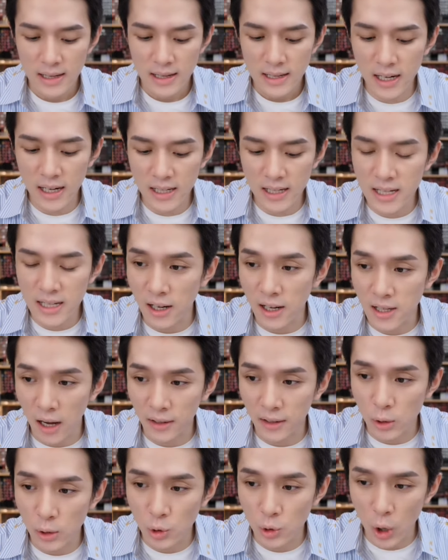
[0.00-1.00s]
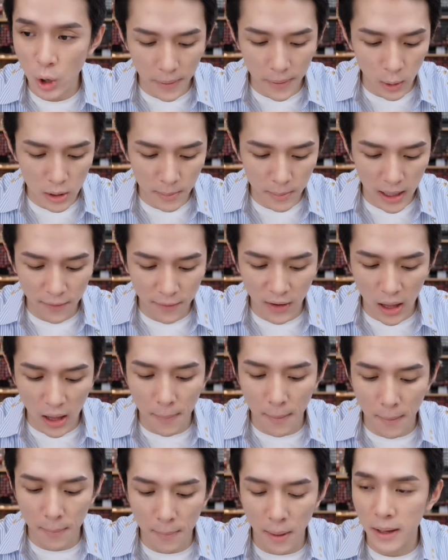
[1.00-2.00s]
这个是小小的定妆喷雾，你们可以放
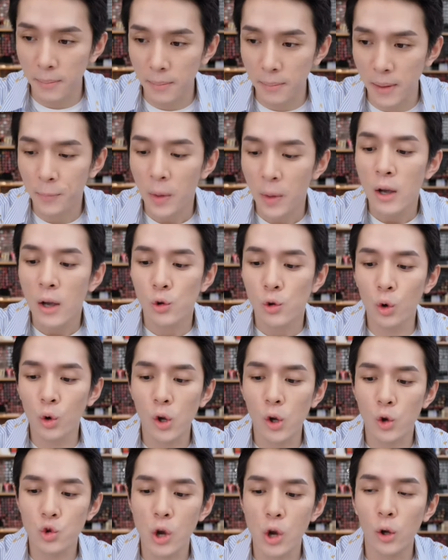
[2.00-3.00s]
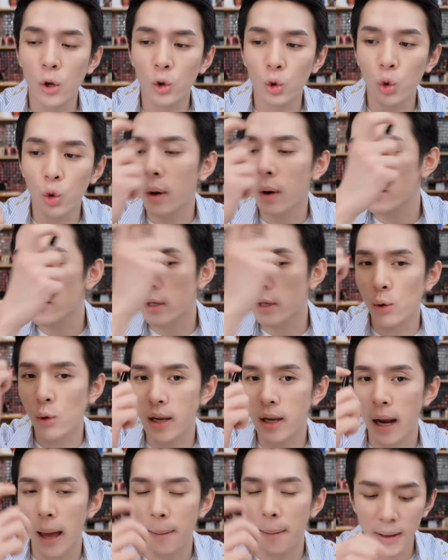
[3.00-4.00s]
到包包里面。如果有妆脱的话，可以用
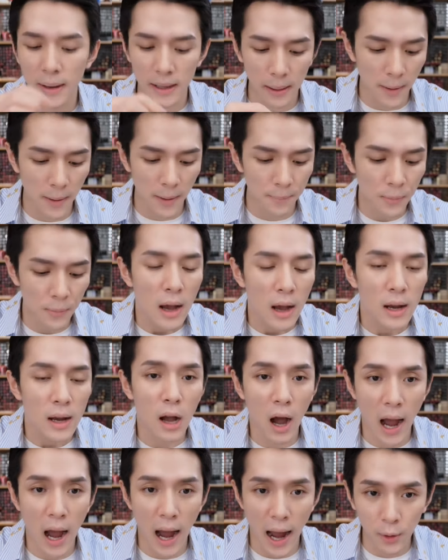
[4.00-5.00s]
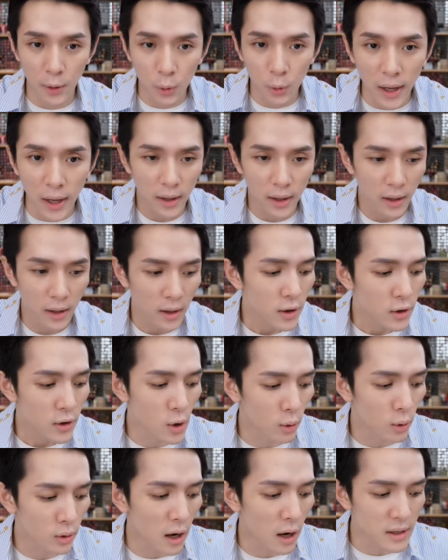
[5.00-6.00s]
这个来喷一喷。然后还会
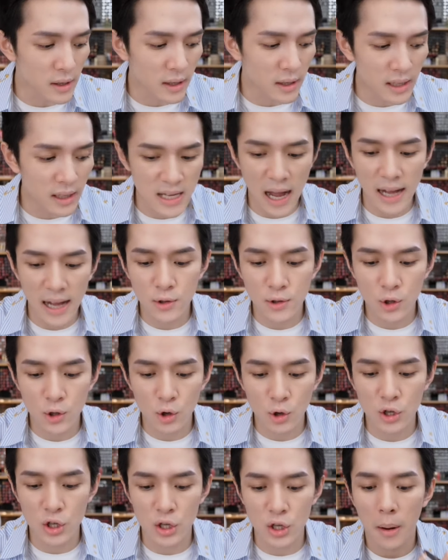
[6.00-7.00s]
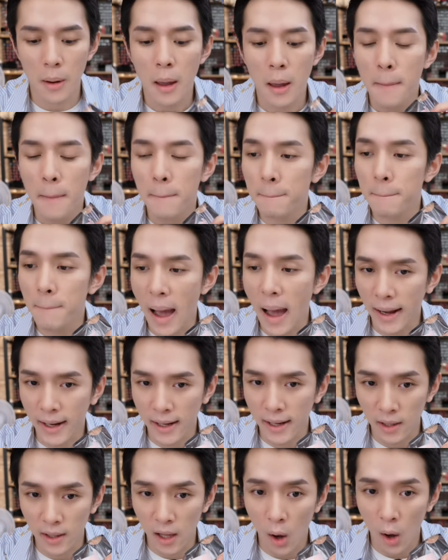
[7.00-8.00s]
有到一个加赠，就是。
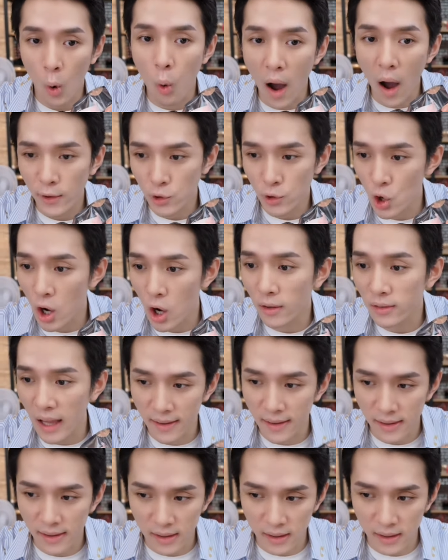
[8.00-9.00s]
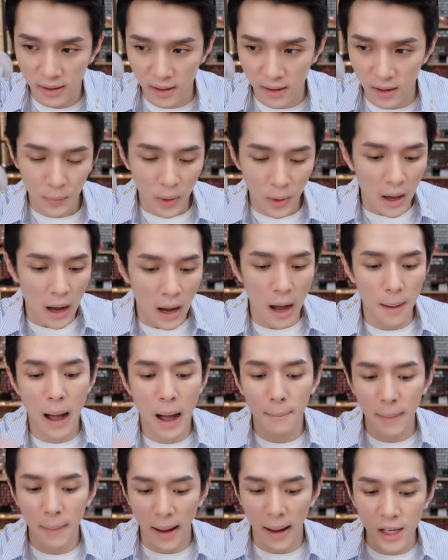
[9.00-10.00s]
Mac 的化妆蛋一个好
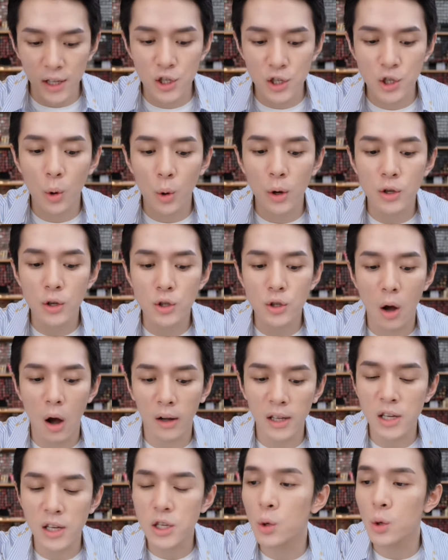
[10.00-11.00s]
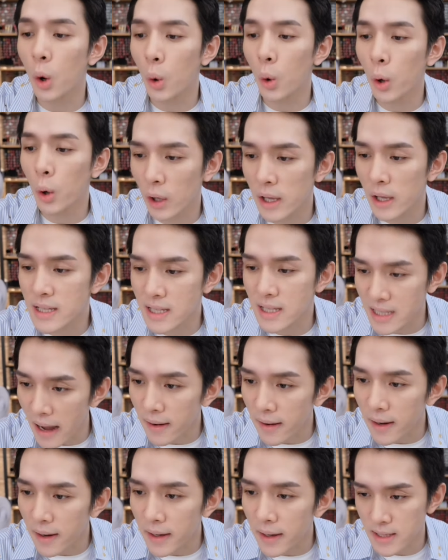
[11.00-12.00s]
吗？买一支就会送哦。但是我会推
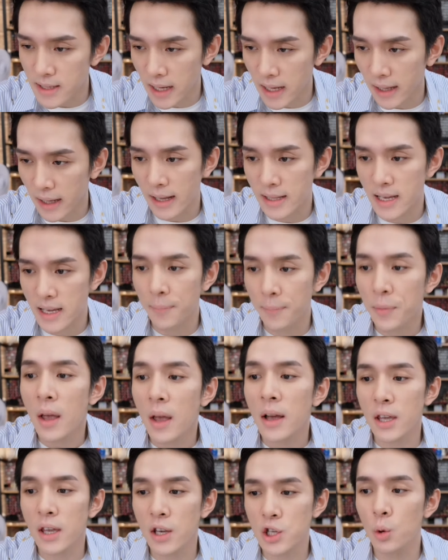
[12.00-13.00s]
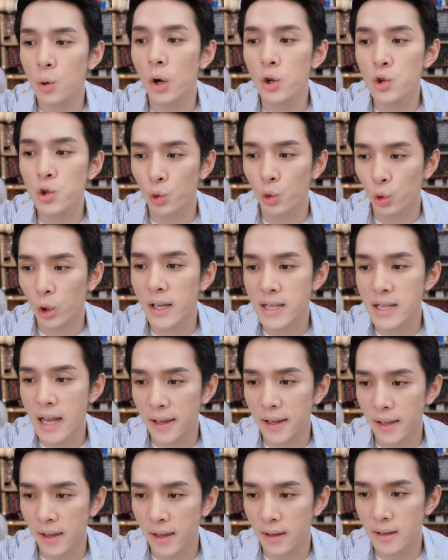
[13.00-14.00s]
三个颜色给大家，也是我主推的
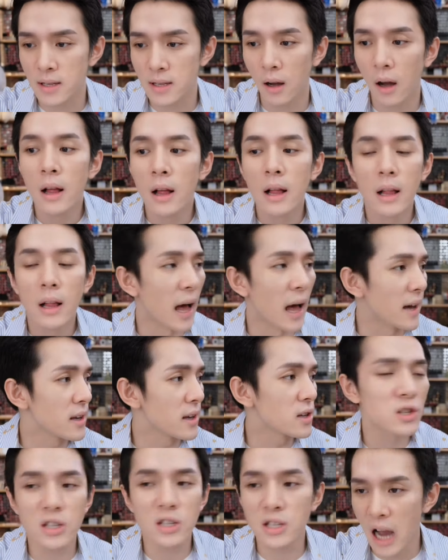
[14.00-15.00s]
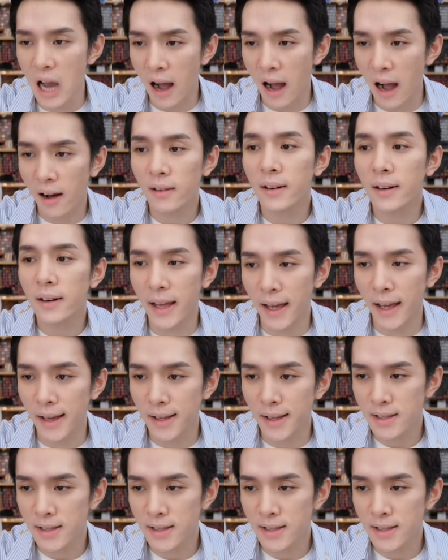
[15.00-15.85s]
三个颜色。来上链